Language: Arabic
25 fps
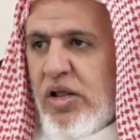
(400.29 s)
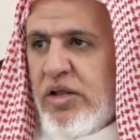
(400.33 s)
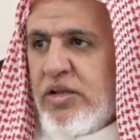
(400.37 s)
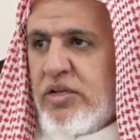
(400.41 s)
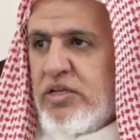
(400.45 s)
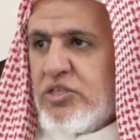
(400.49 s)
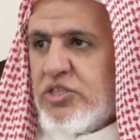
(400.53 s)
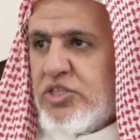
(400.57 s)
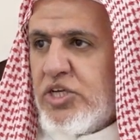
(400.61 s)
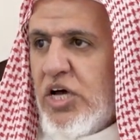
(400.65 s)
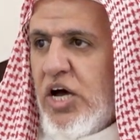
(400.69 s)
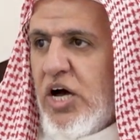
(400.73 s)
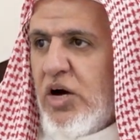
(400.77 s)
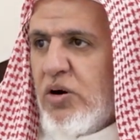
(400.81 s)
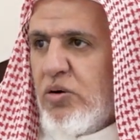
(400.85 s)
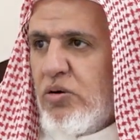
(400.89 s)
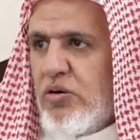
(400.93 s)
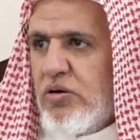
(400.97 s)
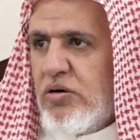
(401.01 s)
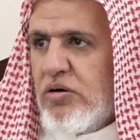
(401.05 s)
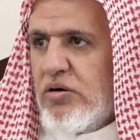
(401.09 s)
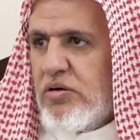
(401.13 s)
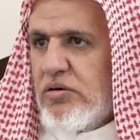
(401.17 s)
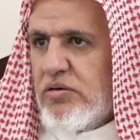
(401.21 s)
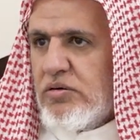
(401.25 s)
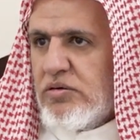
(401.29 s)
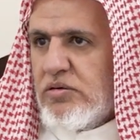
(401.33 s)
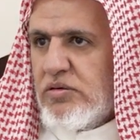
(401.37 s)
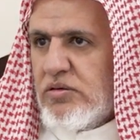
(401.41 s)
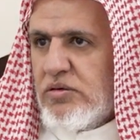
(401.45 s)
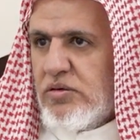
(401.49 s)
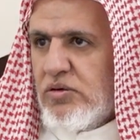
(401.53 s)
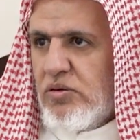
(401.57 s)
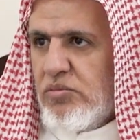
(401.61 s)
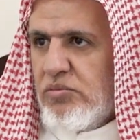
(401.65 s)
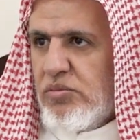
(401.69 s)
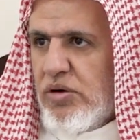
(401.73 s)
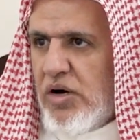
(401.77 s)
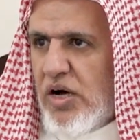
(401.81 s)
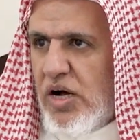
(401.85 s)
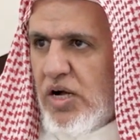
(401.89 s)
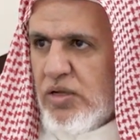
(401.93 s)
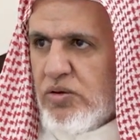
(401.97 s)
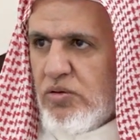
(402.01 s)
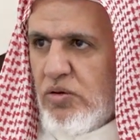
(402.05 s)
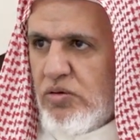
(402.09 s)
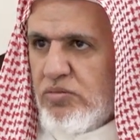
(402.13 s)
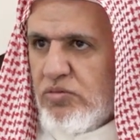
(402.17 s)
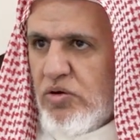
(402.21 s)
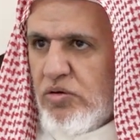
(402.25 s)
نساؤه
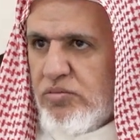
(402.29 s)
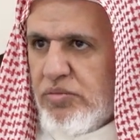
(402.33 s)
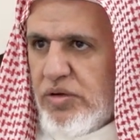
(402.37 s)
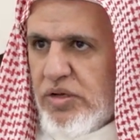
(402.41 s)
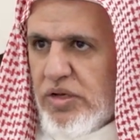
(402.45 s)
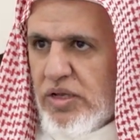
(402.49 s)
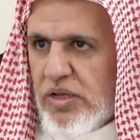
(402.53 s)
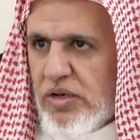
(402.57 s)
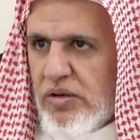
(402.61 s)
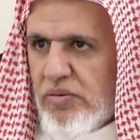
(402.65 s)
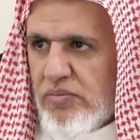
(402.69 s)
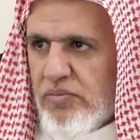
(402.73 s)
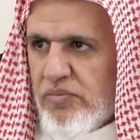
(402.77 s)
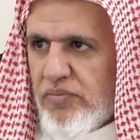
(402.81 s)
امهات المؤمنين